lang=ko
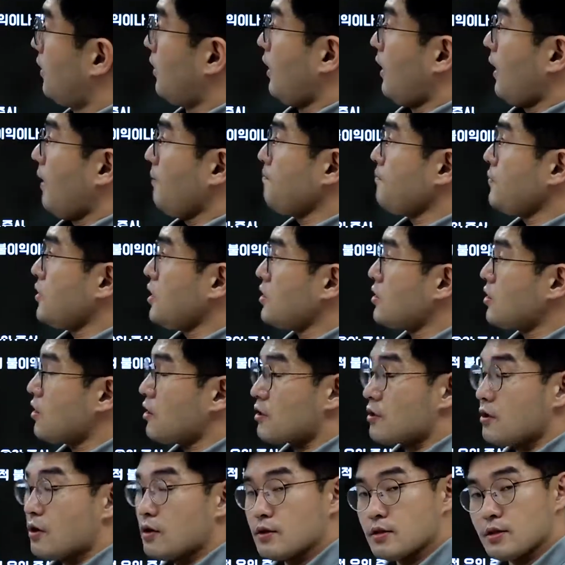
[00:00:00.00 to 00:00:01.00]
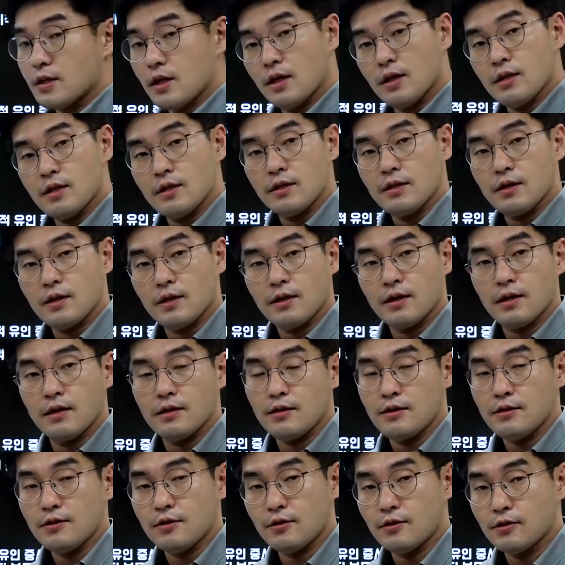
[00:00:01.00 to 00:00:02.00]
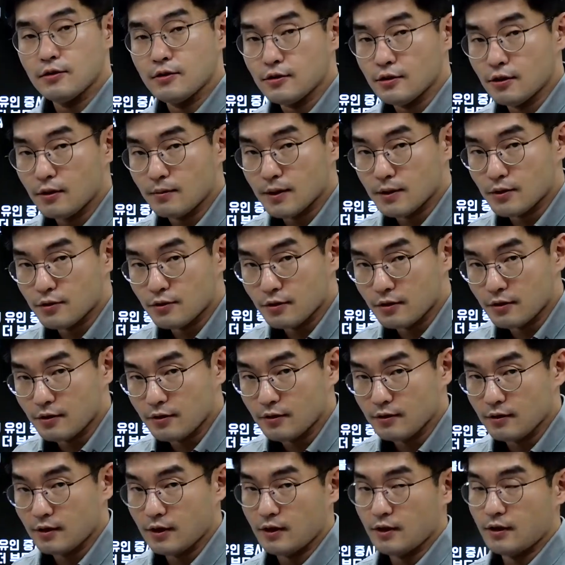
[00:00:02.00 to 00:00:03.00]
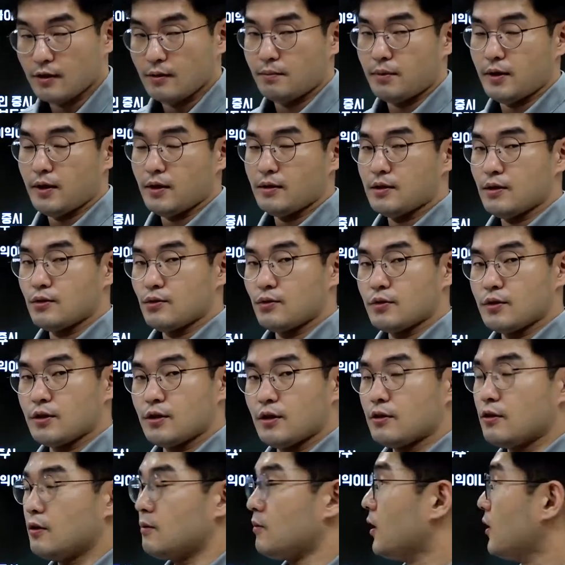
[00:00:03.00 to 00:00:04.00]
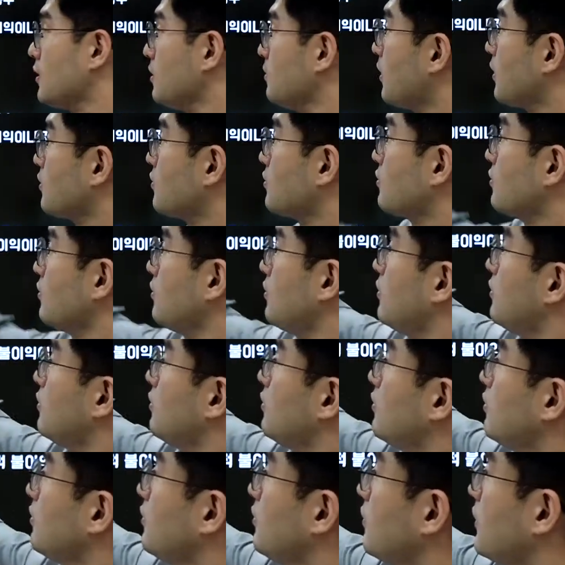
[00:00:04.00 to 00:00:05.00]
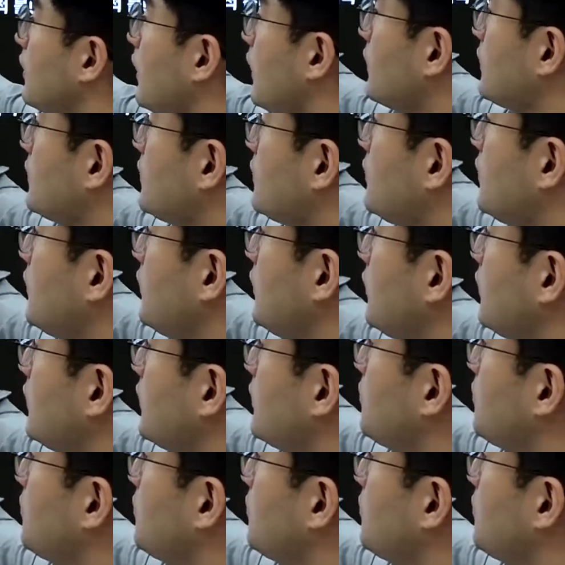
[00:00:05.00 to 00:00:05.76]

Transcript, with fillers: 합리적 경제인 인간관 이거 어디서 봤죠? 네, 폐쇄 조직에서 많이 봤죠. 같이